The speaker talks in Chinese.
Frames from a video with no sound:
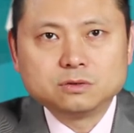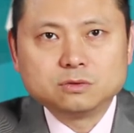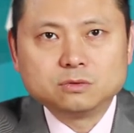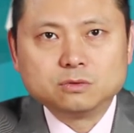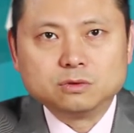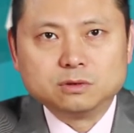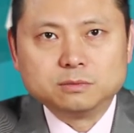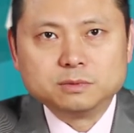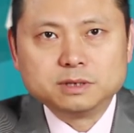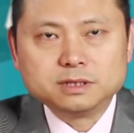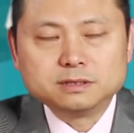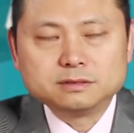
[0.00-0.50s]

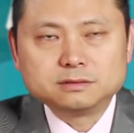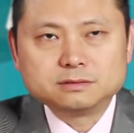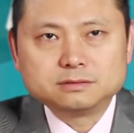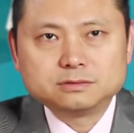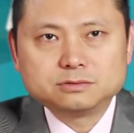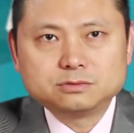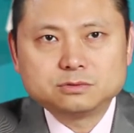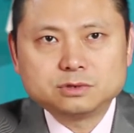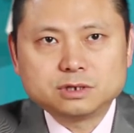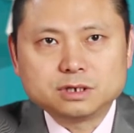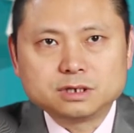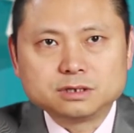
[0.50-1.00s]
我们
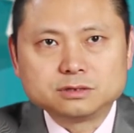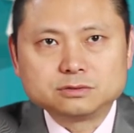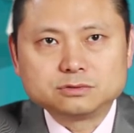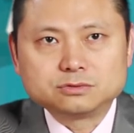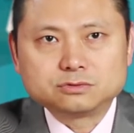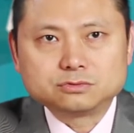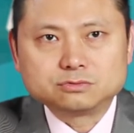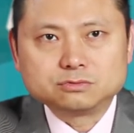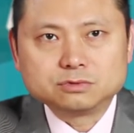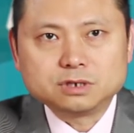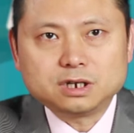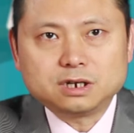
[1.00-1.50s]
最
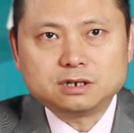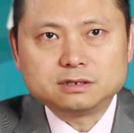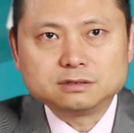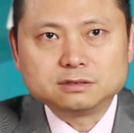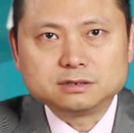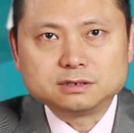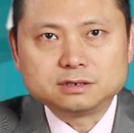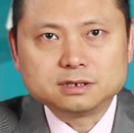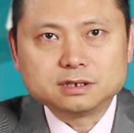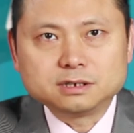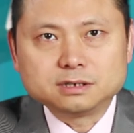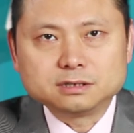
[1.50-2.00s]
主要
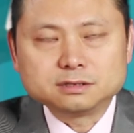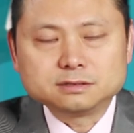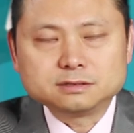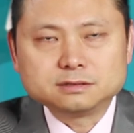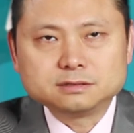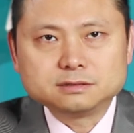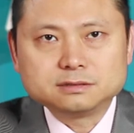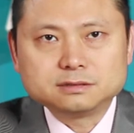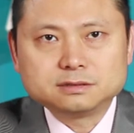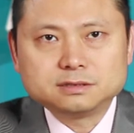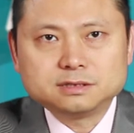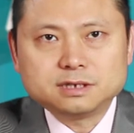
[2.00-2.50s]
的这个
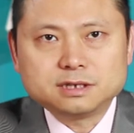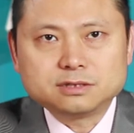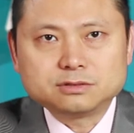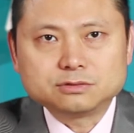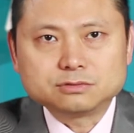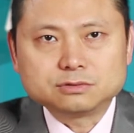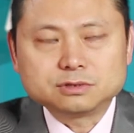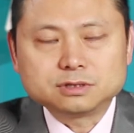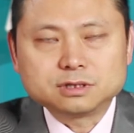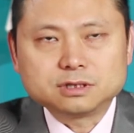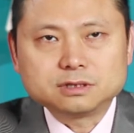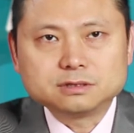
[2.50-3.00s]
线
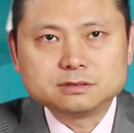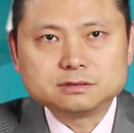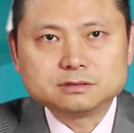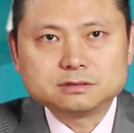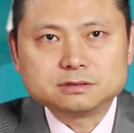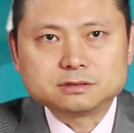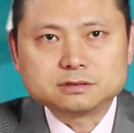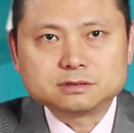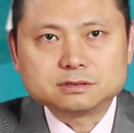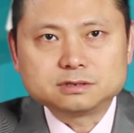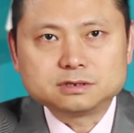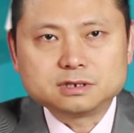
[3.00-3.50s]
索呢，
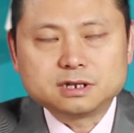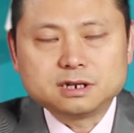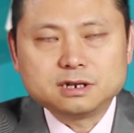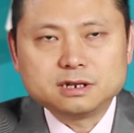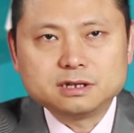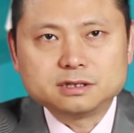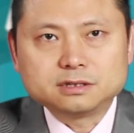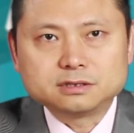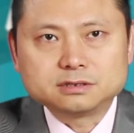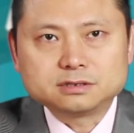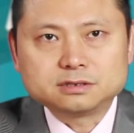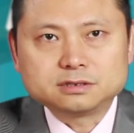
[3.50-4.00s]
就是人
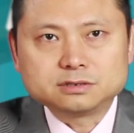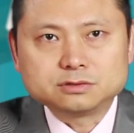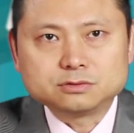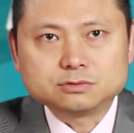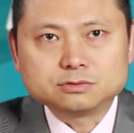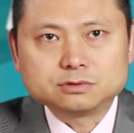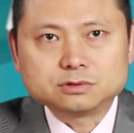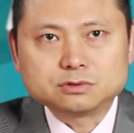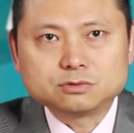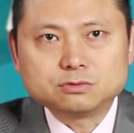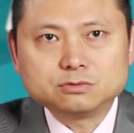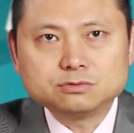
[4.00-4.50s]
类的使用
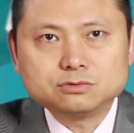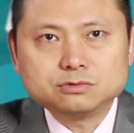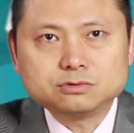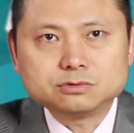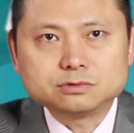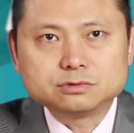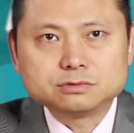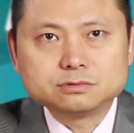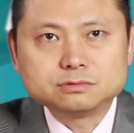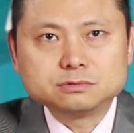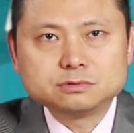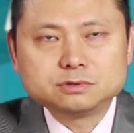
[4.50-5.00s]
的工
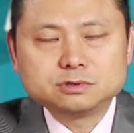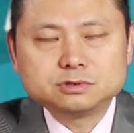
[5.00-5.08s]
具。